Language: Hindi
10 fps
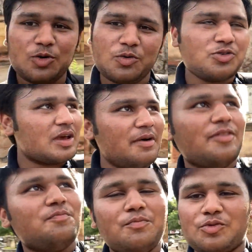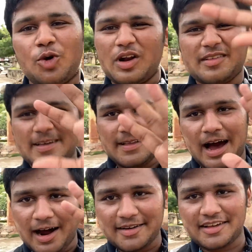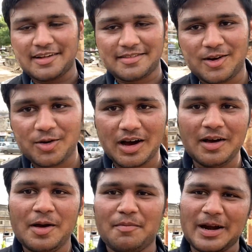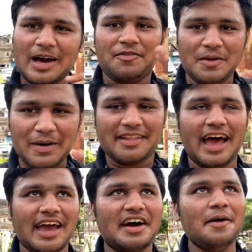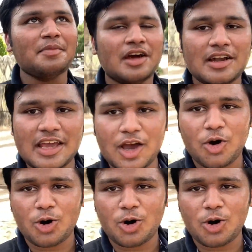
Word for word: और उसके बाद थोड़ा सा ऐसे हार्ड सा रास्ता होगा बट काफ़ी मज़ा आएगा ठीक है